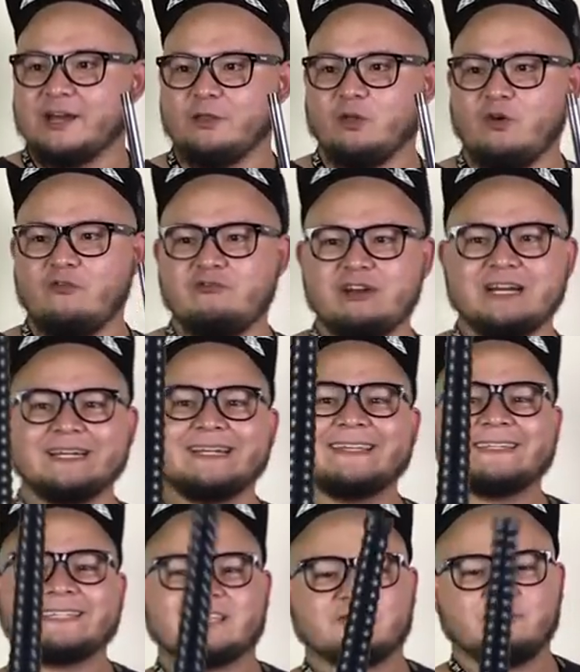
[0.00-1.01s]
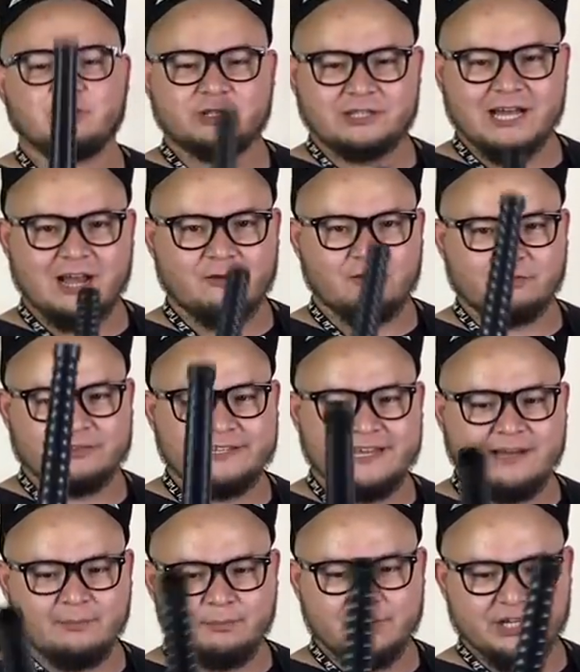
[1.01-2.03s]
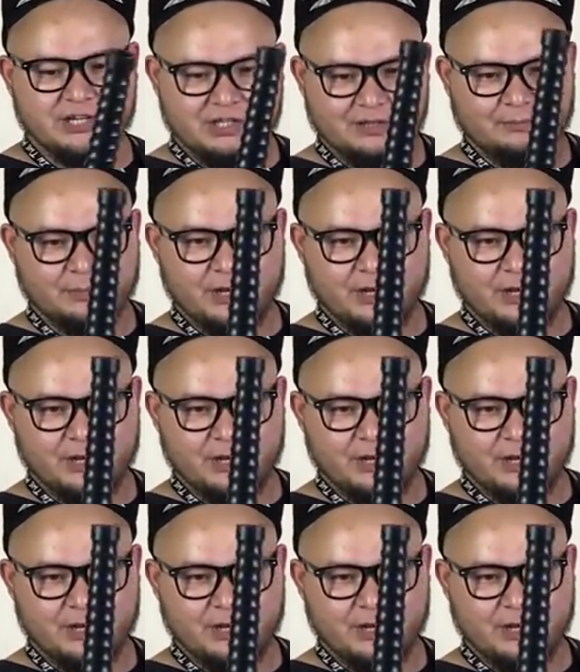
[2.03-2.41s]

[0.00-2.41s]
и оно выглядит вот так вот, необычно,